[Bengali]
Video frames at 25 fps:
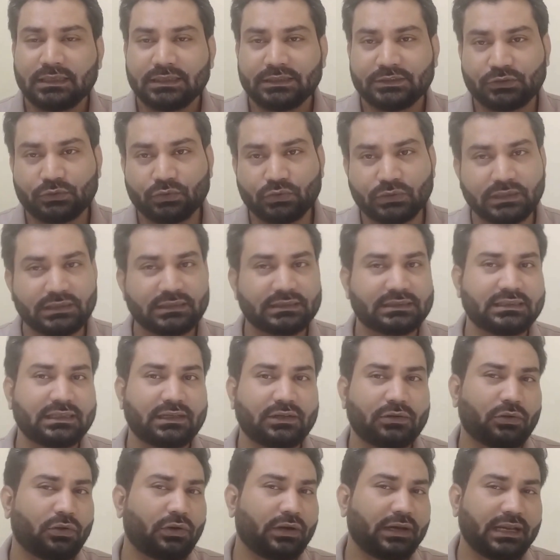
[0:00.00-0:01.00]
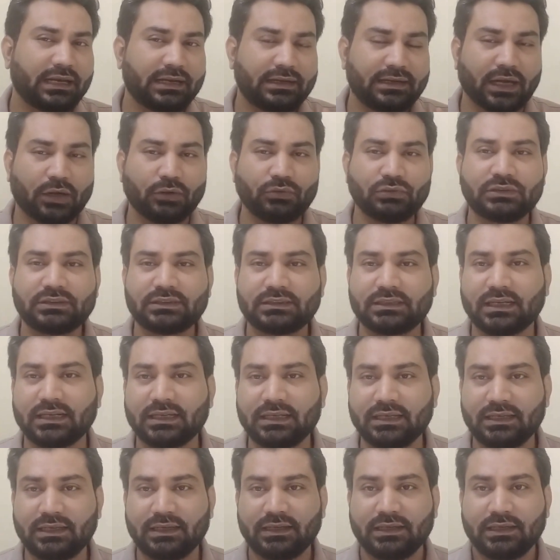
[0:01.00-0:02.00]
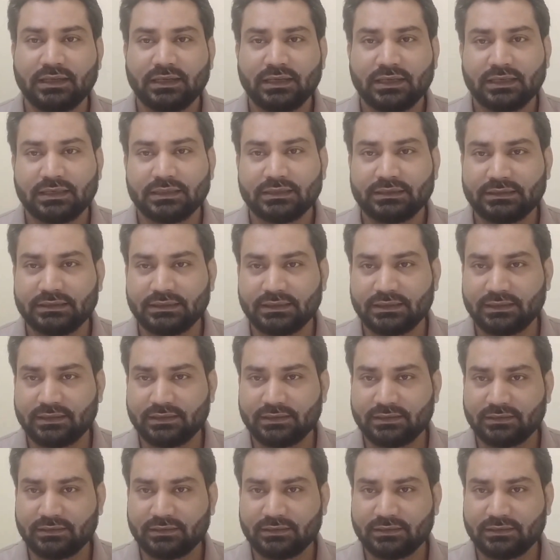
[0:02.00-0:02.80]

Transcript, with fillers: স্টুডেন্টসদের অনেক ডাউটস থাকে যে